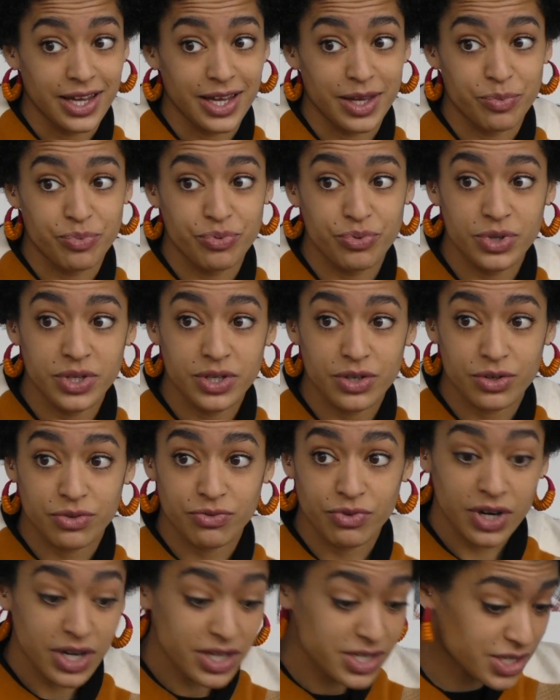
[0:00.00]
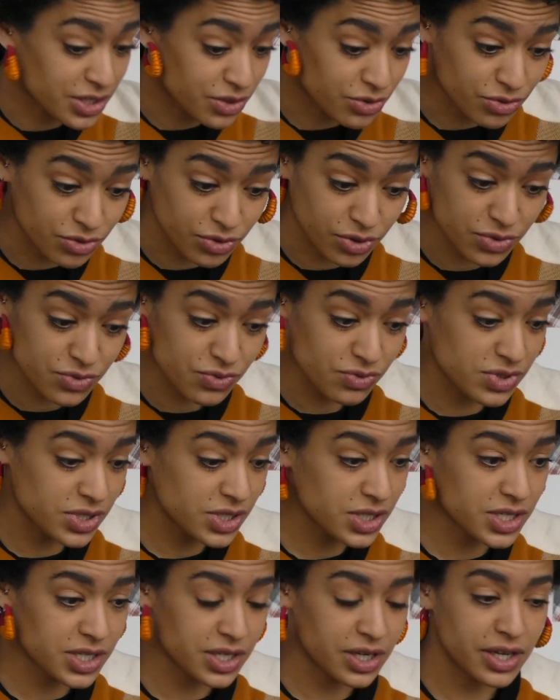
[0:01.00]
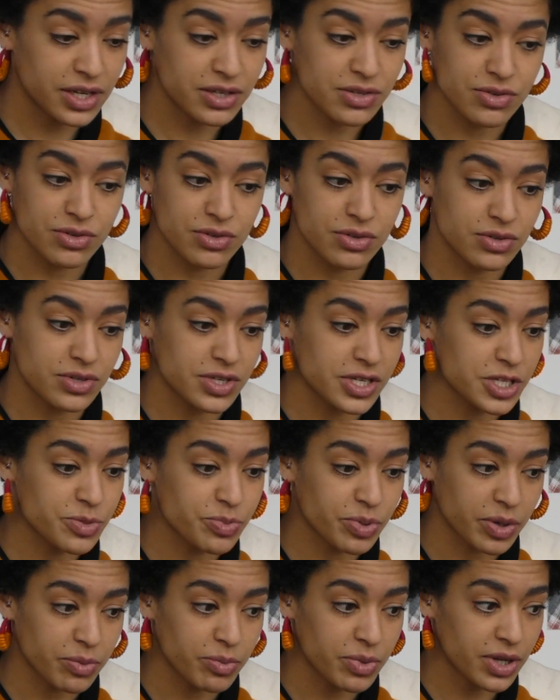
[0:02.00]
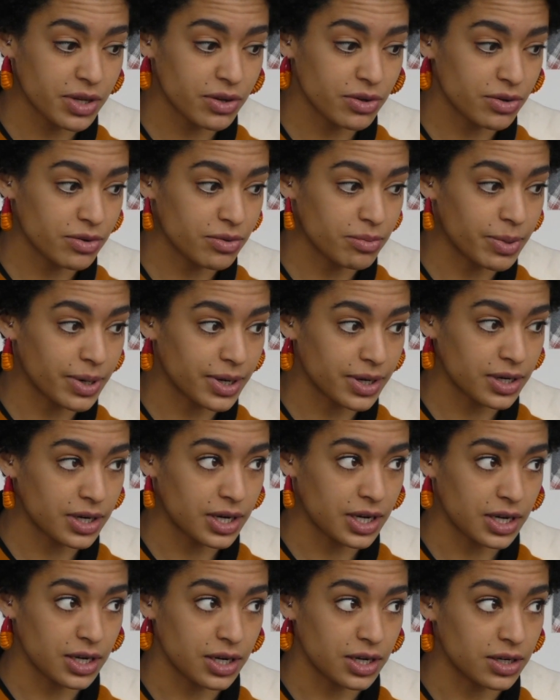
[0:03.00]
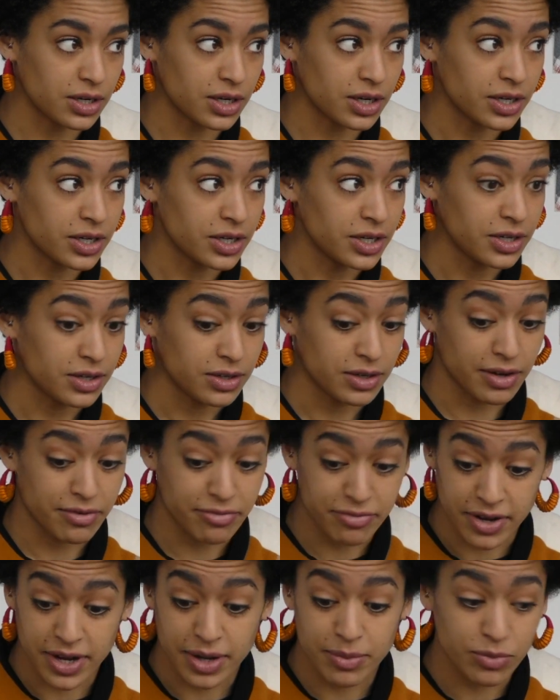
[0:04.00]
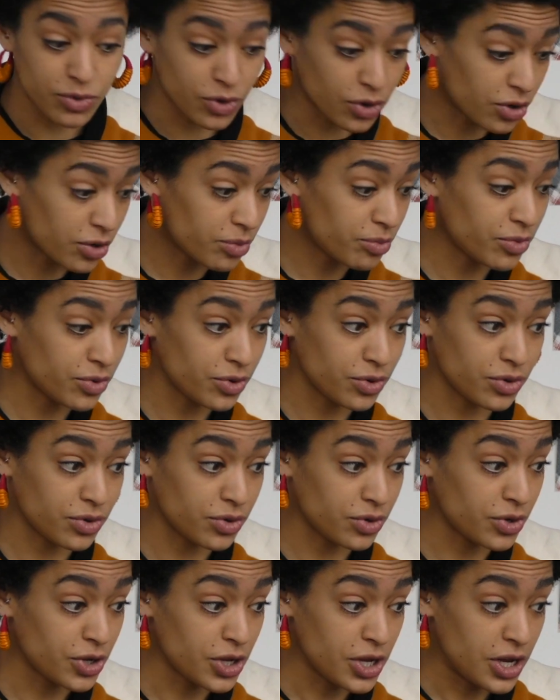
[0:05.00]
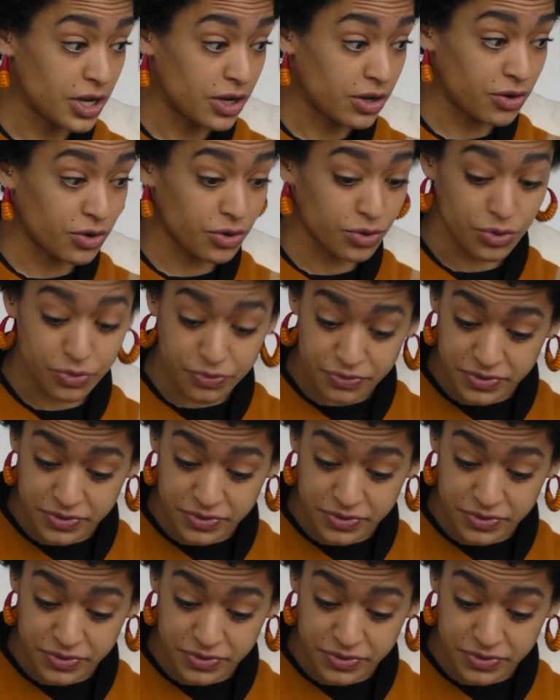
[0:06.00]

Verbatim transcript: Et puis euh, voilà, c'est une danse aussi qui laisse s'exprimer ben, la, femme, l'homme, le